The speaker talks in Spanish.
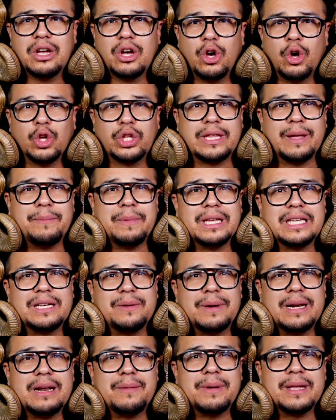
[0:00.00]
¿O también se
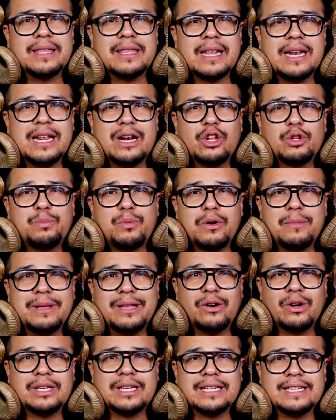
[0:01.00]
van a mantener los
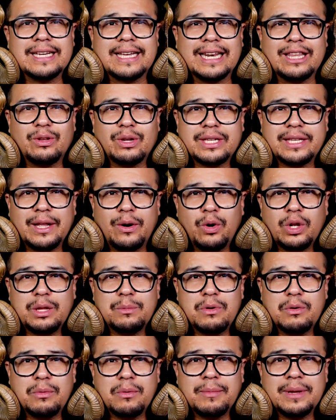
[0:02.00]
pormenores en secreto hasta el
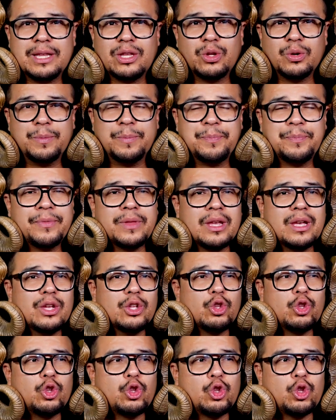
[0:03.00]
último momento?
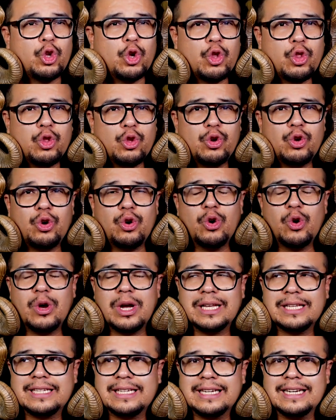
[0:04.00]
Todo lo
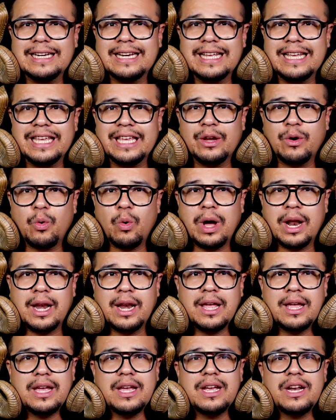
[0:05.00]
hacen
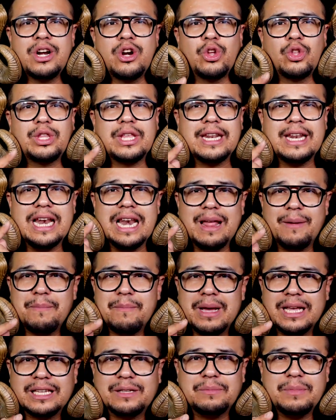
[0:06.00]
igual no tienen la
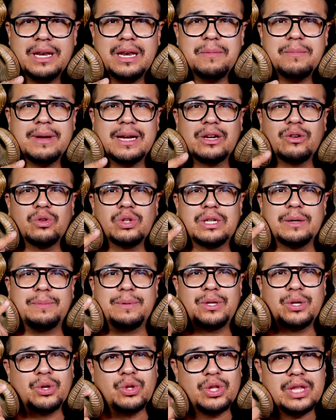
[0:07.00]
más mínima
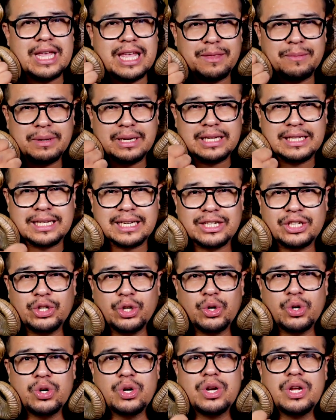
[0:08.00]
concepción de
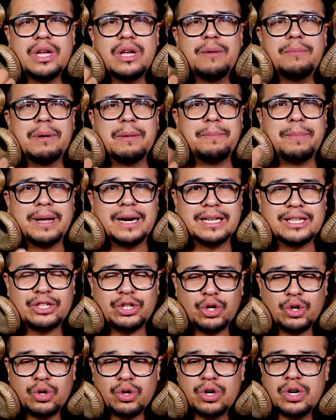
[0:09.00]
administración,
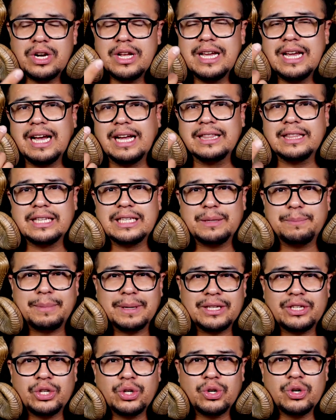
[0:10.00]
preparación,
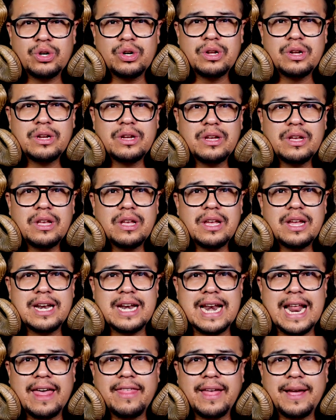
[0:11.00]
anticipación,
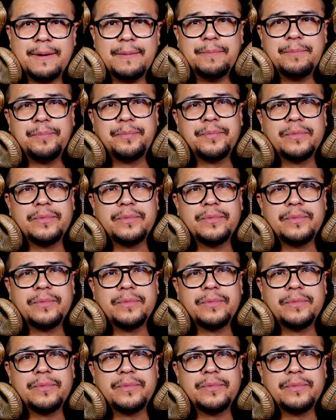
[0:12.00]
nada.